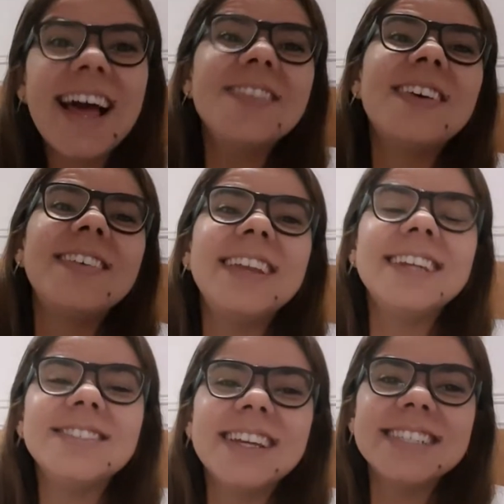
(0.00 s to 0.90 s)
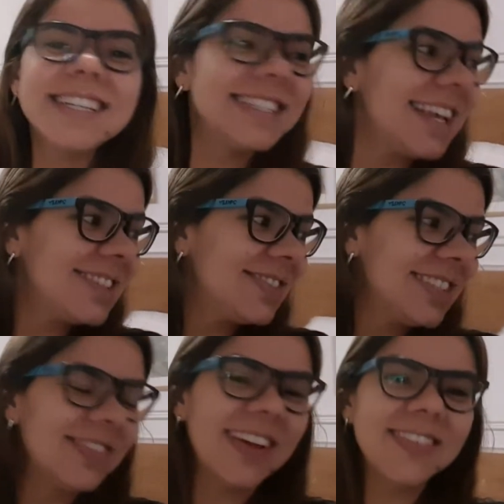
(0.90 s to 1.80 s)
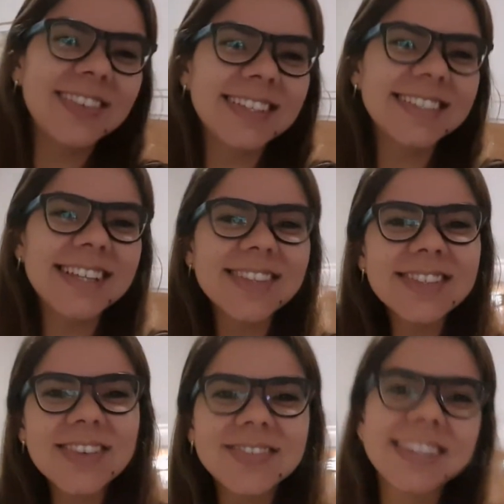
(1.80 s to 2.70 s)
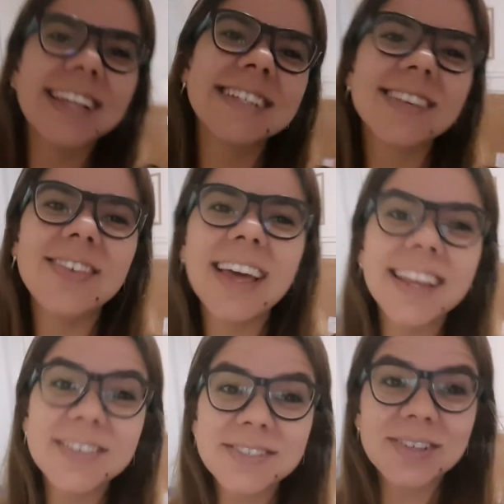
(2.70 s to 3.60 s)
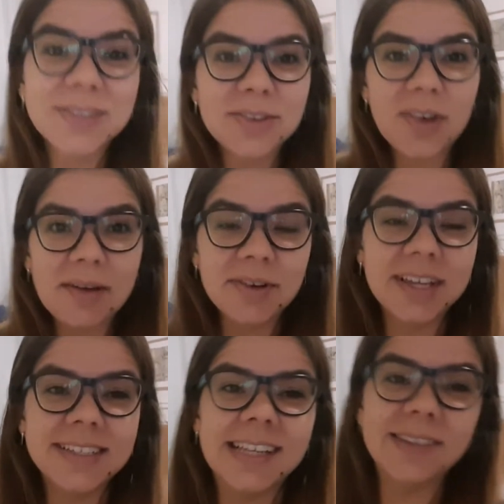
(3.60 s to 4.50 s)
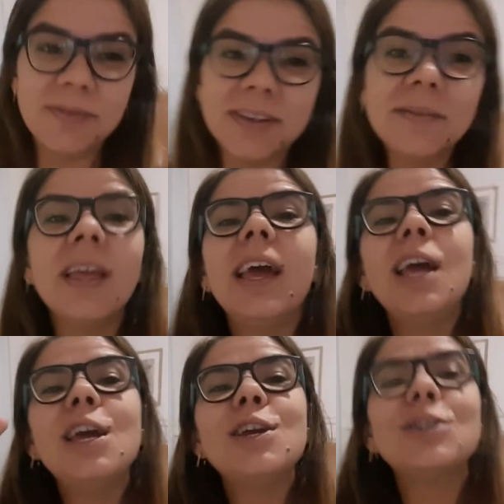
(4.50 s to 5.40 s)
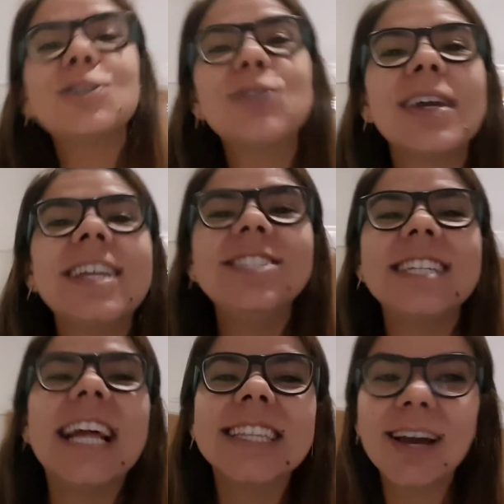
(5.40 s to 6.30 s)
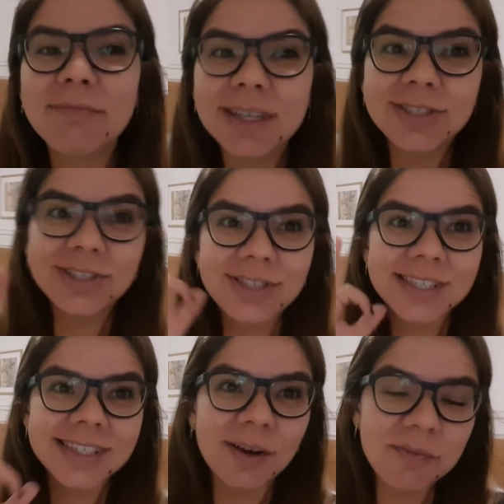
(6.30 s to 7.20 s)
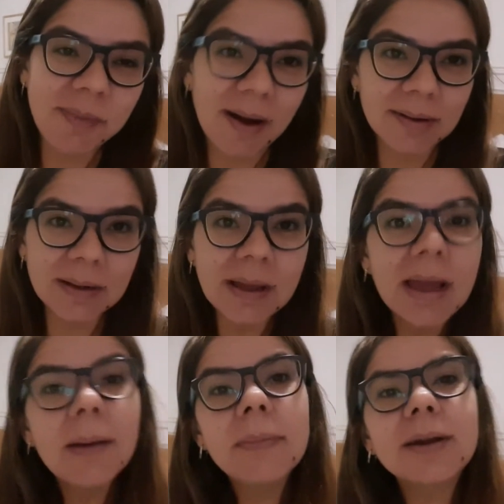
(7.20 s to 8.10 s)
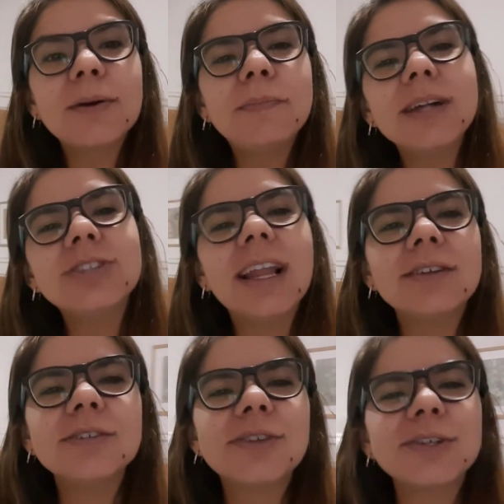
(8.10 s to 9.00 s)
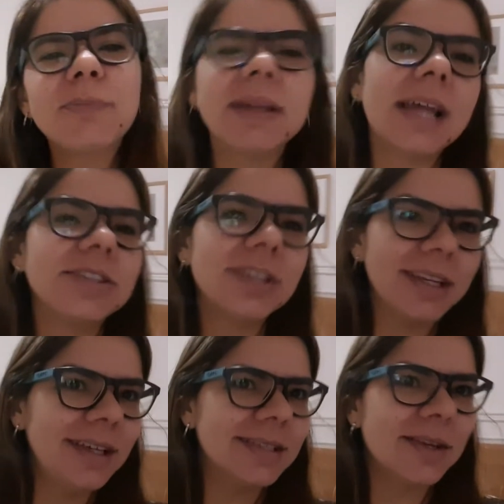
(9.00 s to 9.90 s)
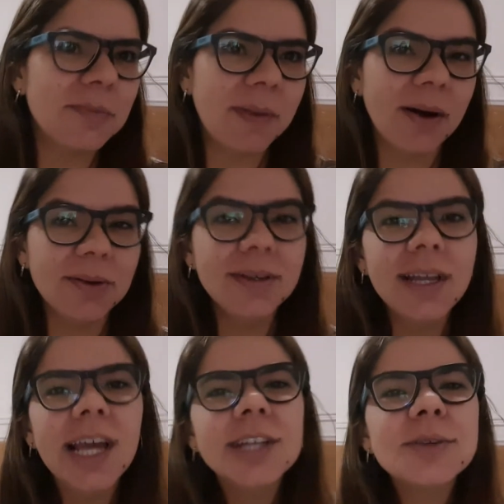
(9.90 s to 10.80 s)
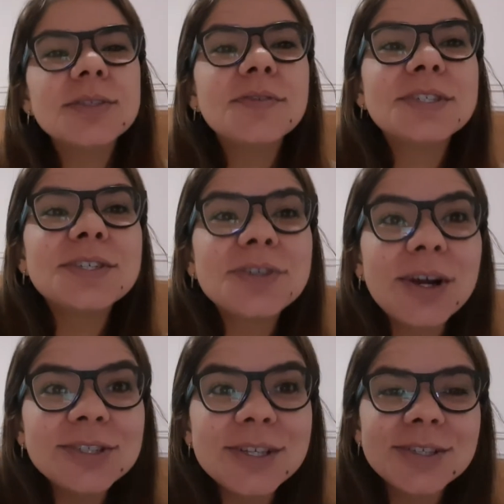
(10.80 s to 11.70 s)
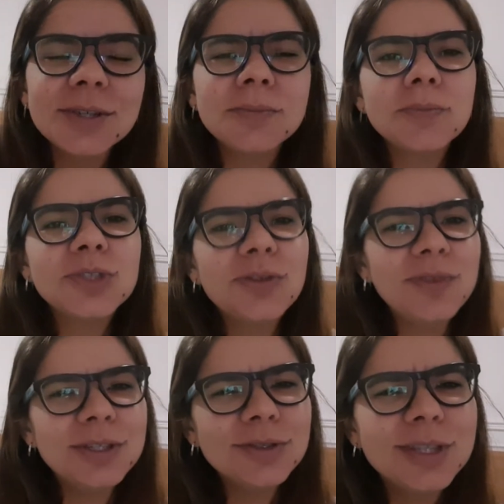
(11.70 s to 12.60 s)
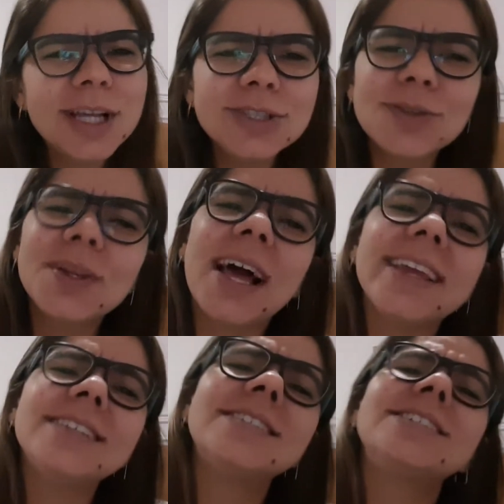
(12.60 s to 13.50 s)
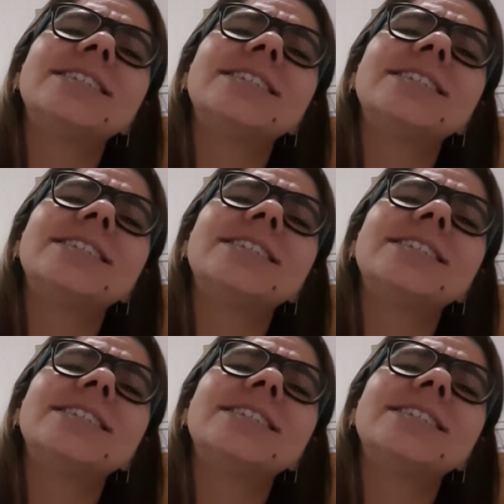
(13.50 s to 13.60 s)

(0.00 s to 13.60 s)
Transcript: Olá, família viajantes, sejam muito bem-vindos. Eu sou Vanessa Marinho, sou do Travel Kids and Fun. E hoje eu tô aqui diretamente de São Paulo para compartilhar nossa hospedagem aqui em São Paulo. Então, se vocês gostam desse tipo de vídeo, deixa o like, se